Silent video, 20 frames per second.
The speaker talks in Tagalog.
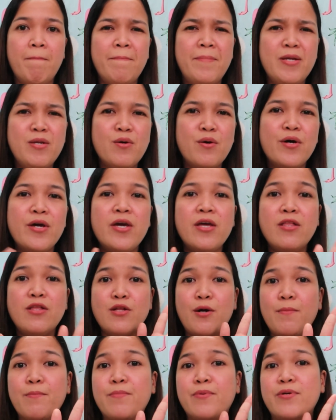Pinoy
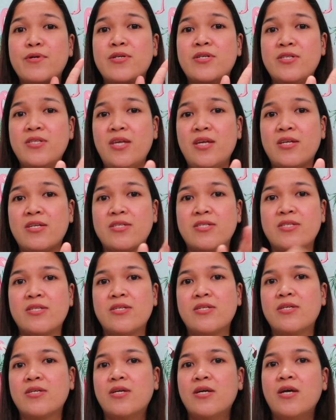number 6.
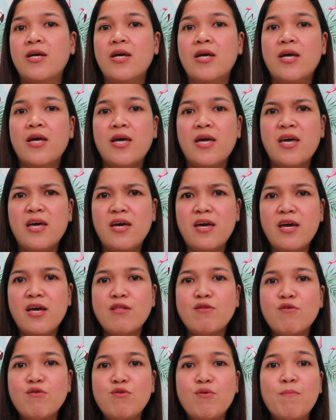
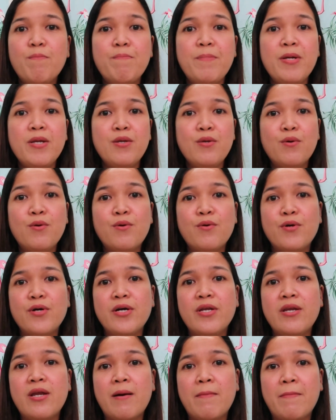Ito yung
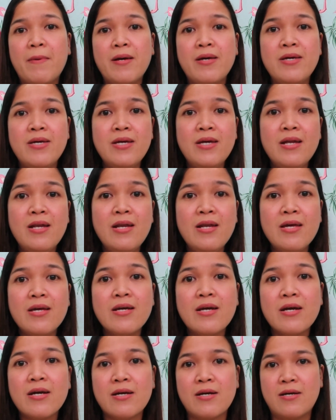Pinoy na
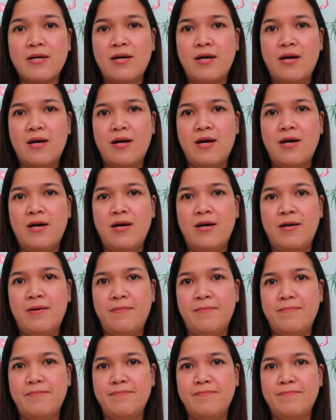mahilig
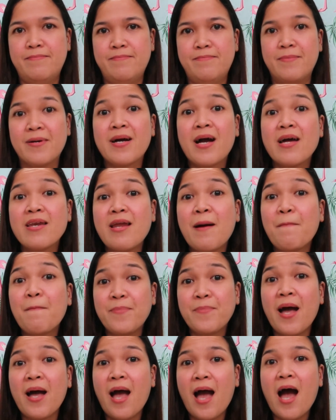um, maghanap
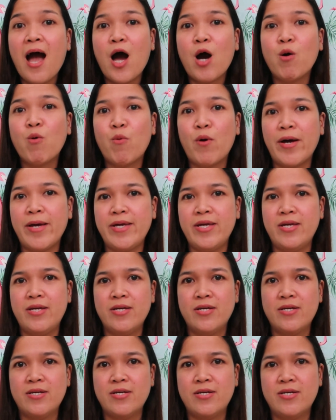ng away.
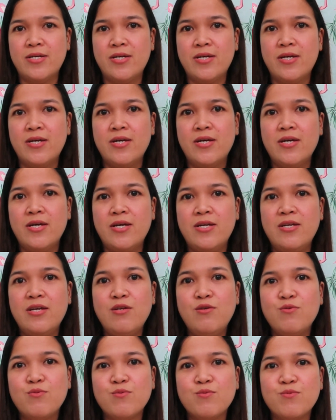
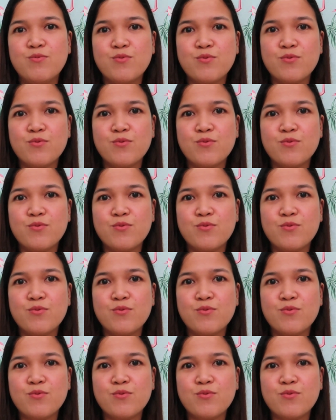Yan yung